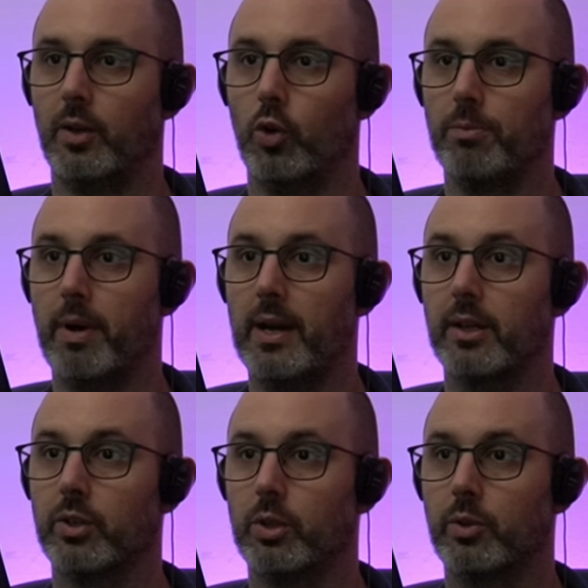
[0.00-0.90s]
Und
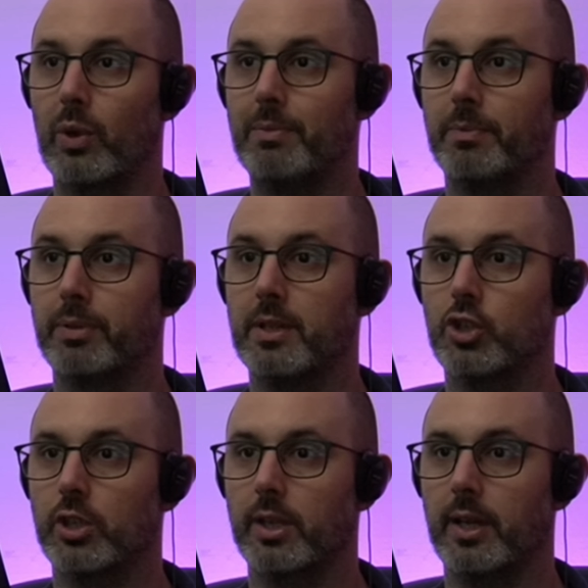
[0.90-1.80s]
Mario und Rabbit
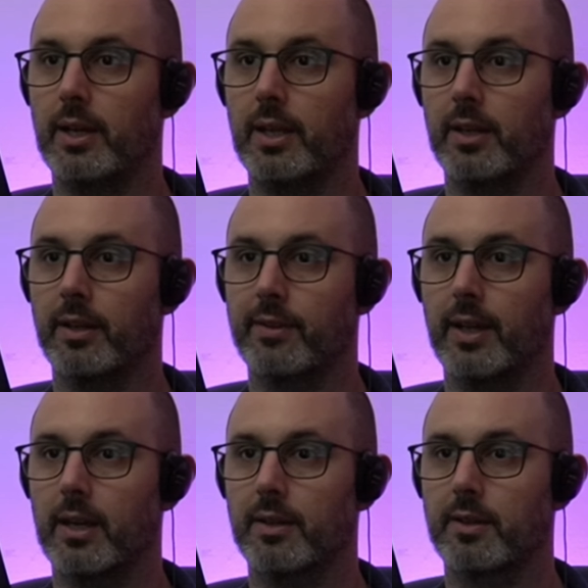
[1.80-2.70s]
Peach erledigen das
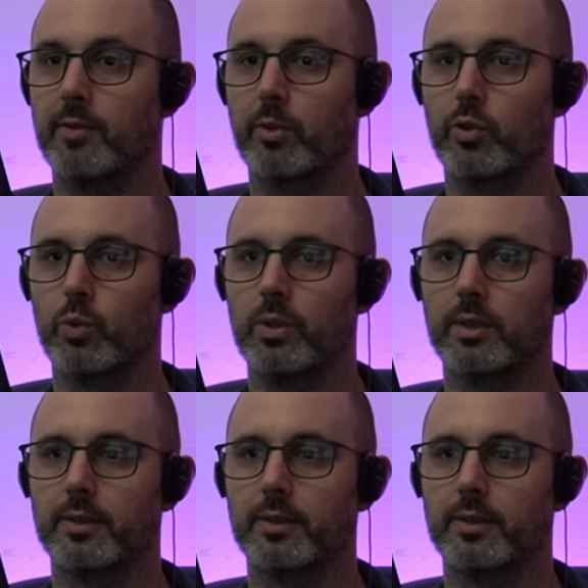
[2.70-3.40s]
gleich nach diesem Zug.